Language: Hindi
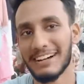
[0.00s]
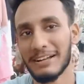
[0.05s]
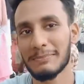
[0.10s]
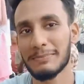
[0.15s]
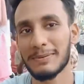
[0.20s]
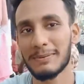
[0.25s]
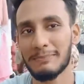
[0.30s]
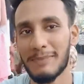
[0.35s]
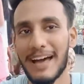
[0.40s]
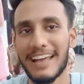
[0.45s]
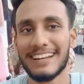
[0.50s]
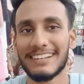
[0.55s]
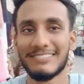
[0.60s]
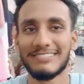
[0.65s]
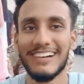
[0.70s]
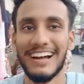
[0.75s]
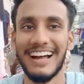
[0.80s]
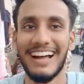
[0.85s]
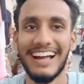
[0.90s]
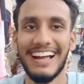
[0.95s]
घर पे पार्क
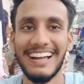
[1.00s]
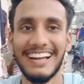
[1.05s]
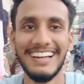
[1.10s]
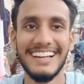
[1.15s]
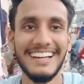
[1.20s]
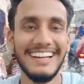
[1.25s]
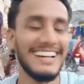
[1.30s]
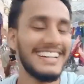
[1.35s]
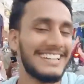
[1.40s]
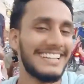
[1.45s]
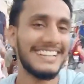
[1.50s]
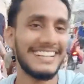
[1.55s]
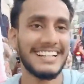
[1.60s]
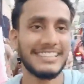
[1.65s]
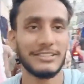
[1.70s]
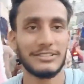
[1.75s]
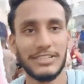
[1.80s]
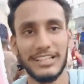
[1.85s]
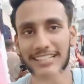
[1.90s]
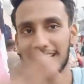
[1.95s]
हुआ है ठीक है
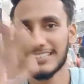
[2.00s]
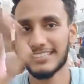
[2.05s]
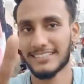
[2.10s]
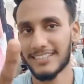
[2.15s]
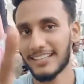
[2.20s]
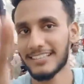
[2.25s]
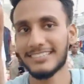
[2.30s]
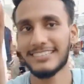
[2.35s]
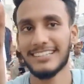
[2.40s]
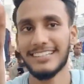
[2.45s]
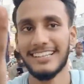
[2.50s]
तो चलिए चलते